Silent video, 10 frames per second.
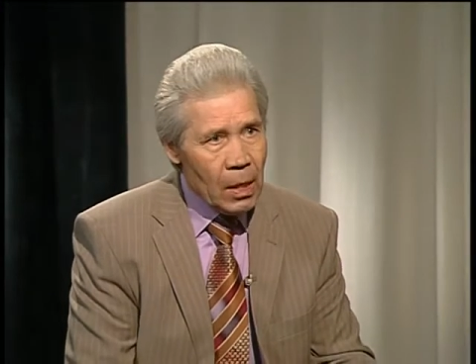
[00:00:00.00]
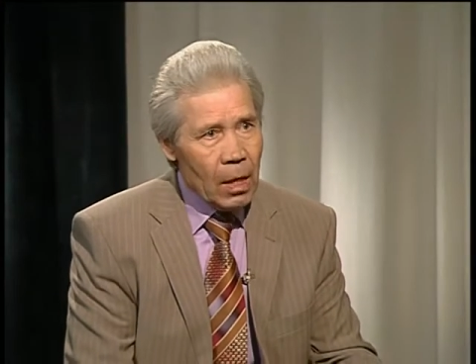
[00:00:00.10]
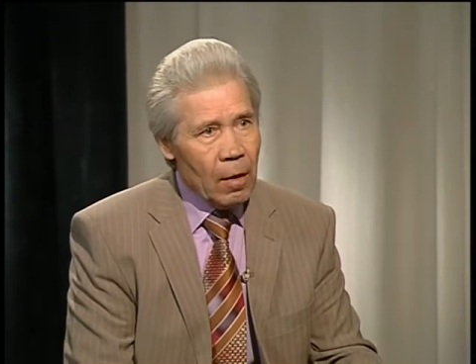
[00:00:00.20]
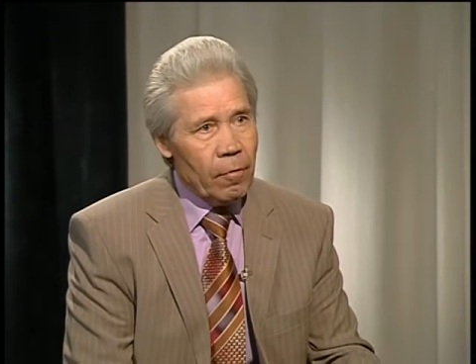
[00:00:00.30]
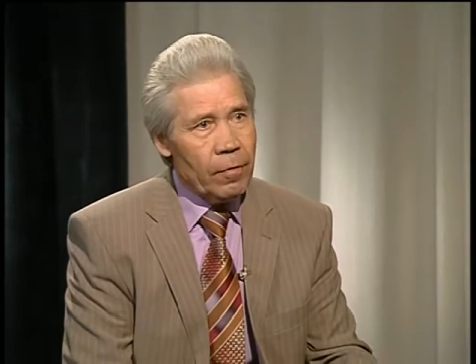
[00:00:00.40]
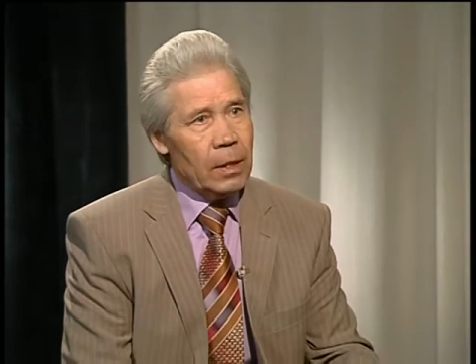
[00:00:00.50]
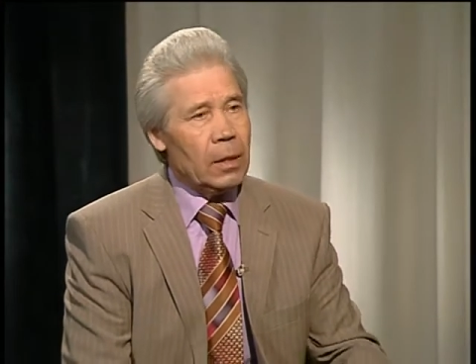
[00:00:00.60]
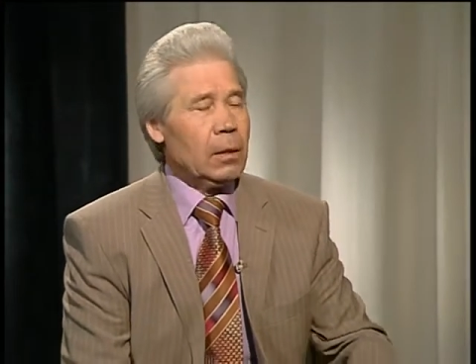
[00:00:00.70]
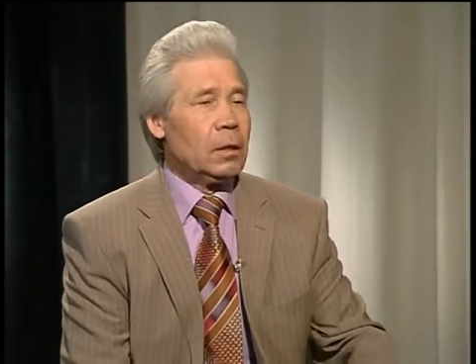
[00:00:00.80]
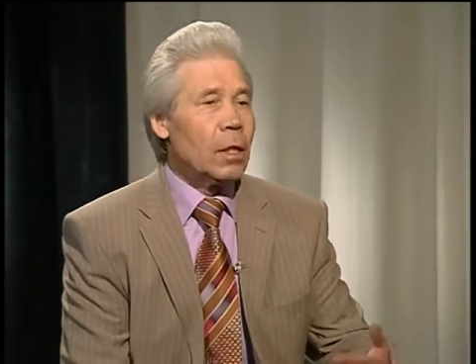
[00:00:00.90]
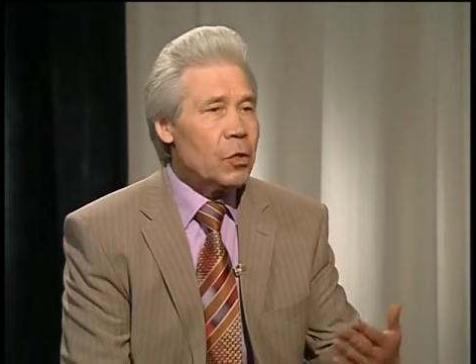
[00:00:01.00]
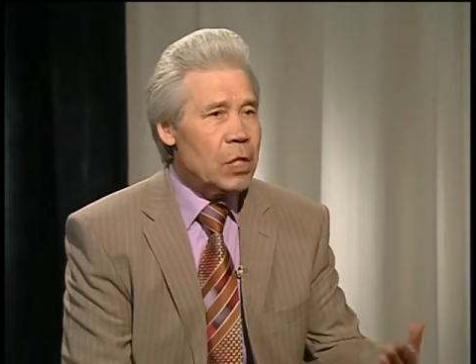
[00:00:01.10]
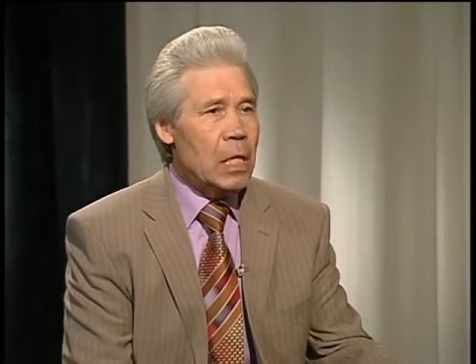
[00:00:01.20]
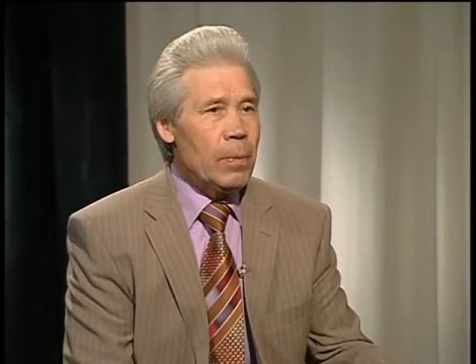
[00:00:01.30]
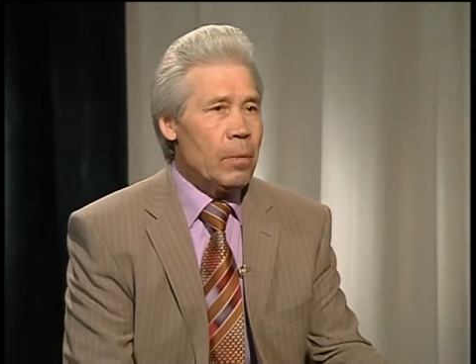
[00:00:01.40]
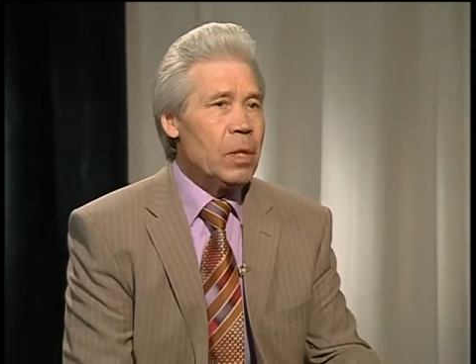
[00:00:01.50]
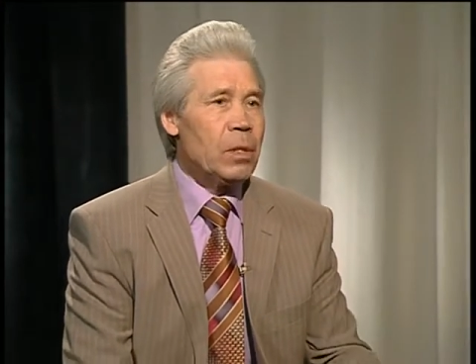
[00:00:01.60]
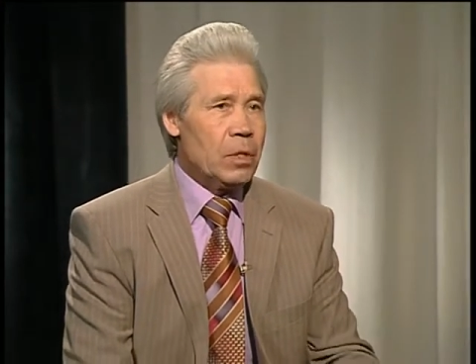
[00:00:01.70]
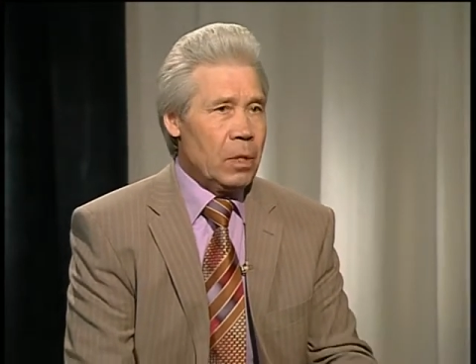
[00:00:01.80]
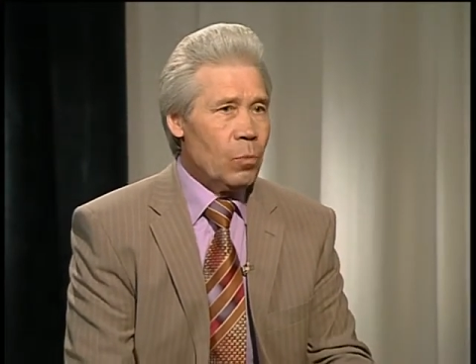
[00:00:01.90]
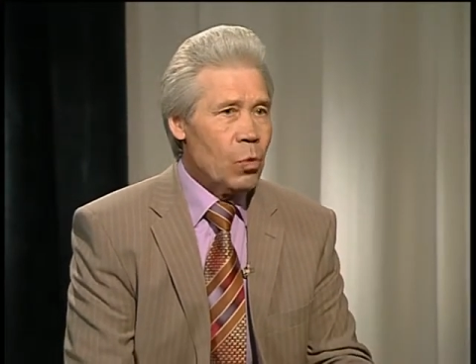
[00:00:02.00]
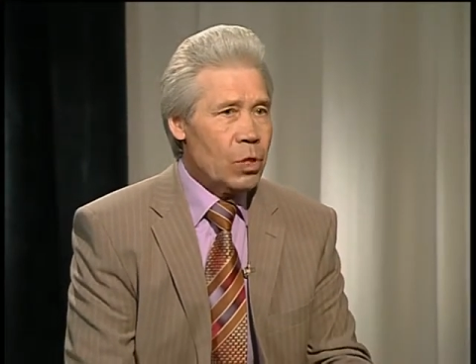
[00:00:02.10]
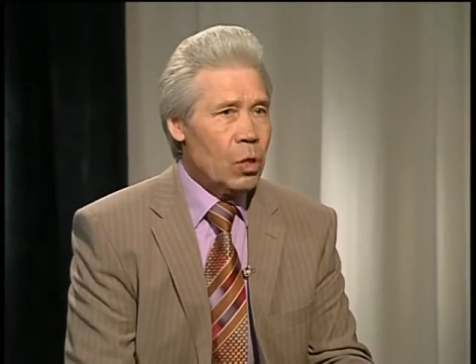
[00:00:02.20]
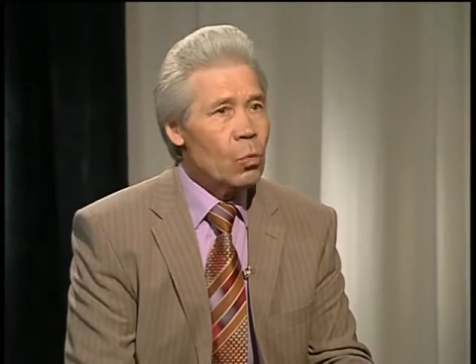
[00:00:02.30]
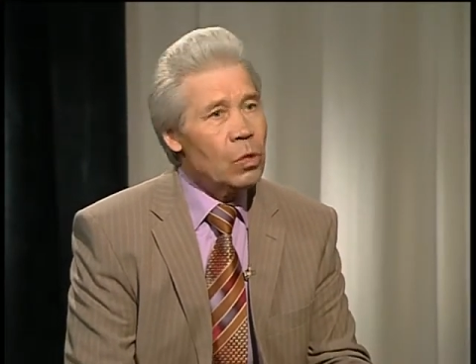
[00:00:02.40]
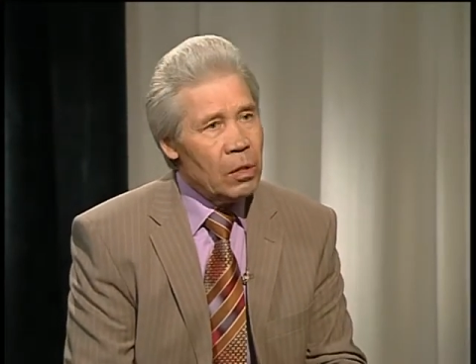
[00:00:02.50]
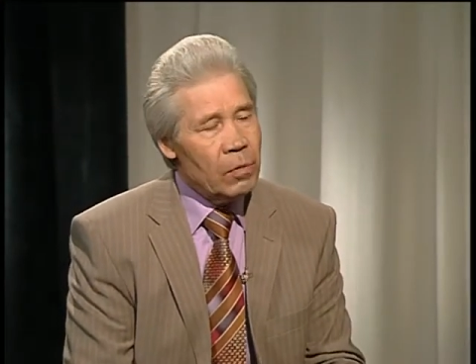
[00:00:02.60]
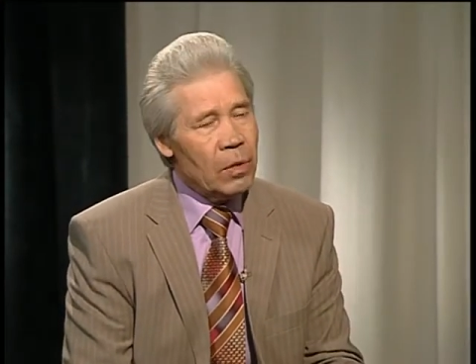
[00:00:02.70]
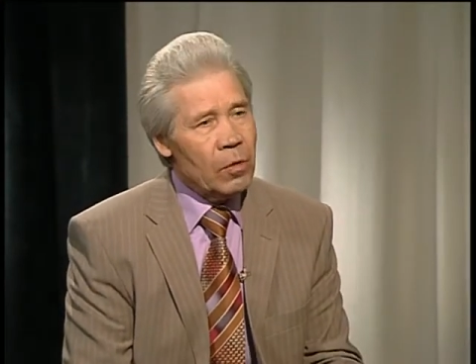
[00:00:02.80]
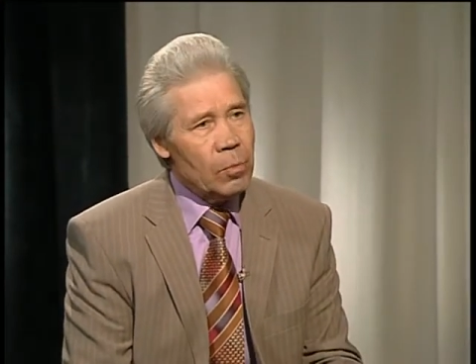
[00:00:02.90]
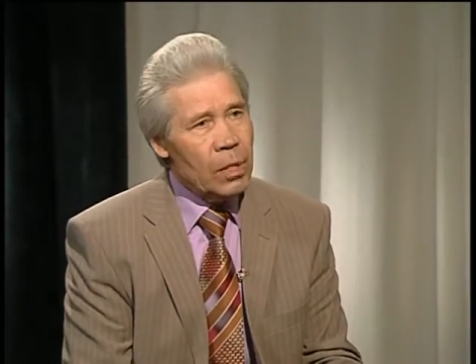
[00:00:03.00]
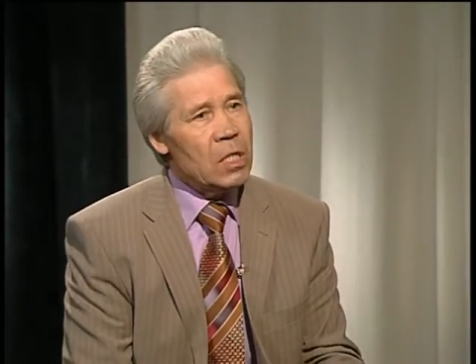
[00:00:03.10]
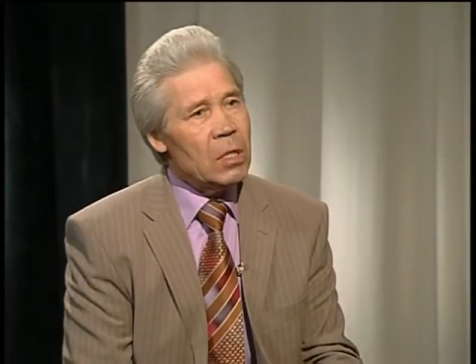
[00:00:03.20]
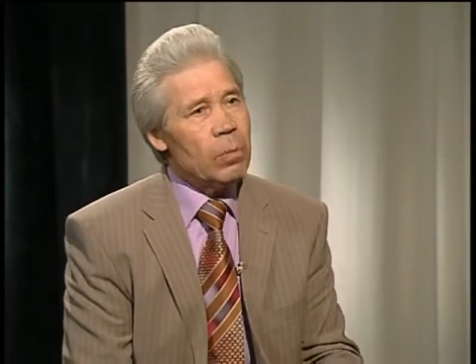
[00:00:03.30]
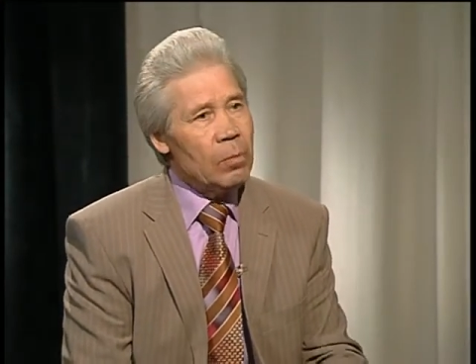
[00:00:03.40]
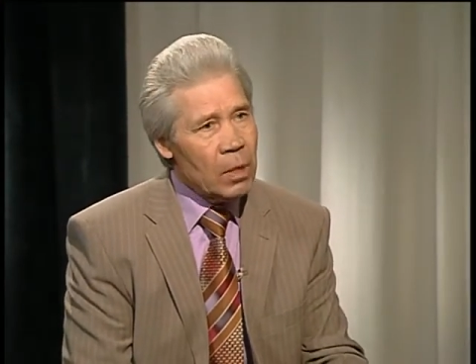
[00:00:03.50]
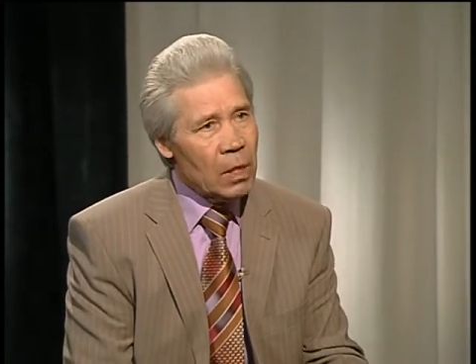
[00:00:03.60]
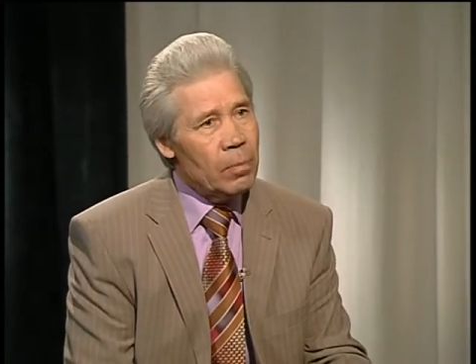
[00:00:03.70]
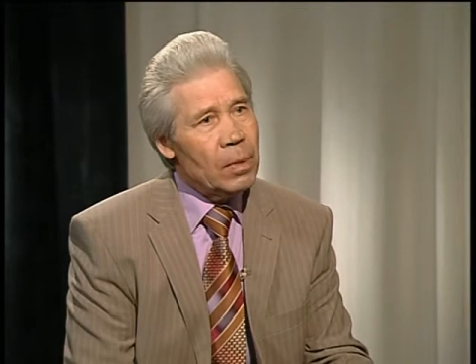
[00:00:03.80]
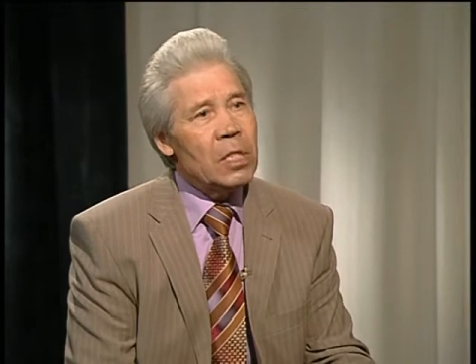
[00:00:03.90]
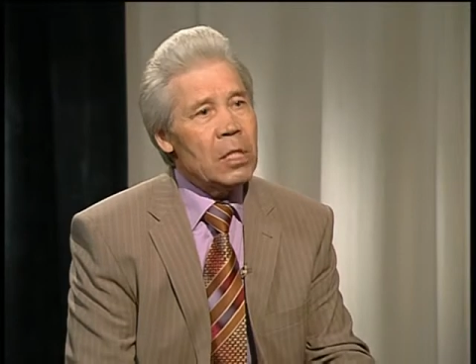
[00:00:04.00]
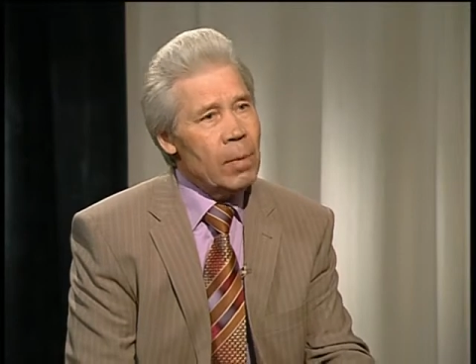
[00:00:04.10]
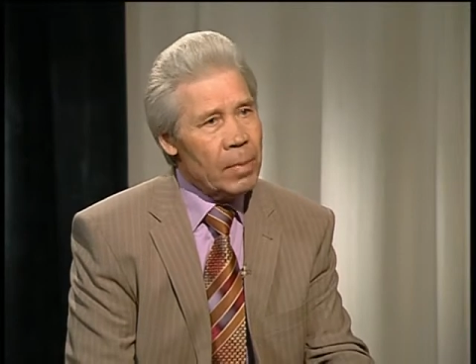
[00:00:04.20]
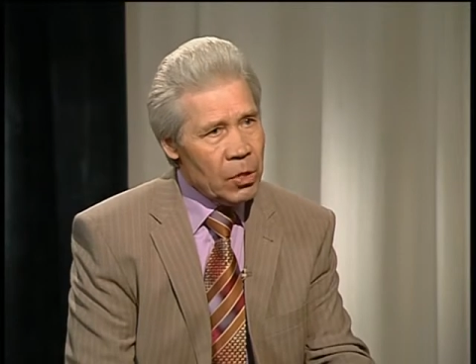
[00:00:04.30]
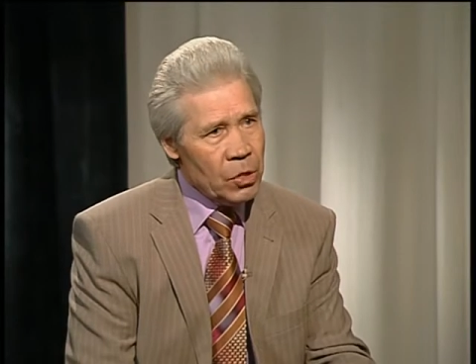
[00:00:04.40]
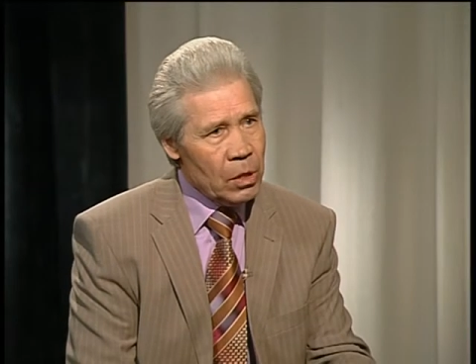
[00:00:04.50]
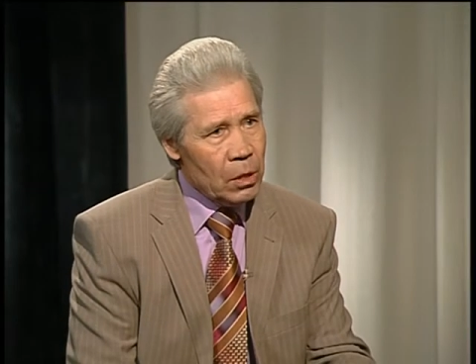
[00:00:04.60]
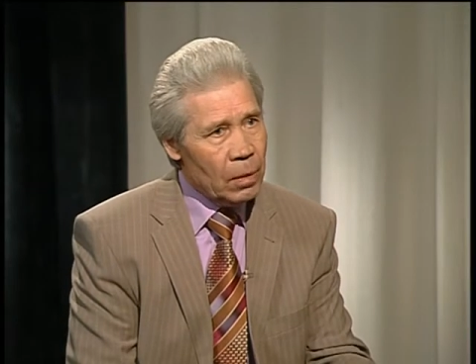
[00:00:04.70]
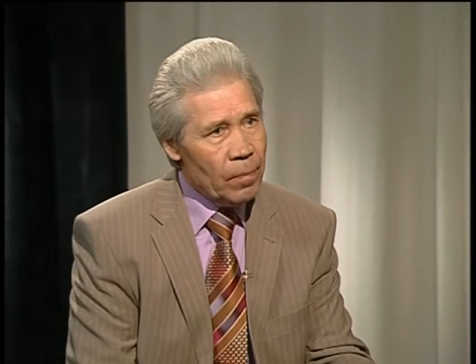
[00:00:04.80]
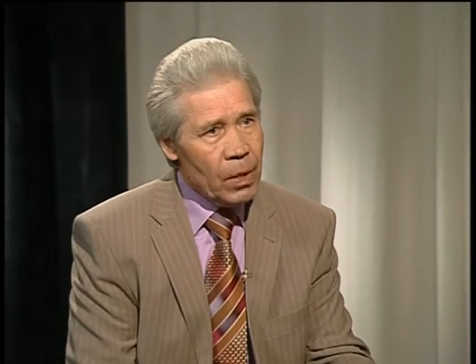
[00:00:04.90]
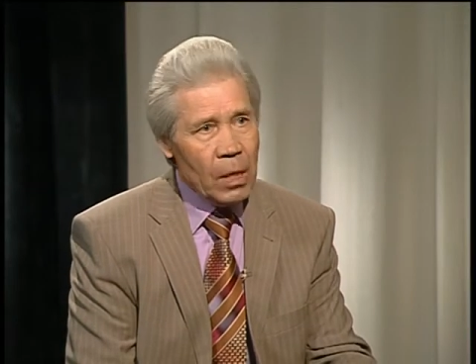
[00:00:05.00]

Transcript: вы должны по милости Божией культивировать принципы мира и принципы прощения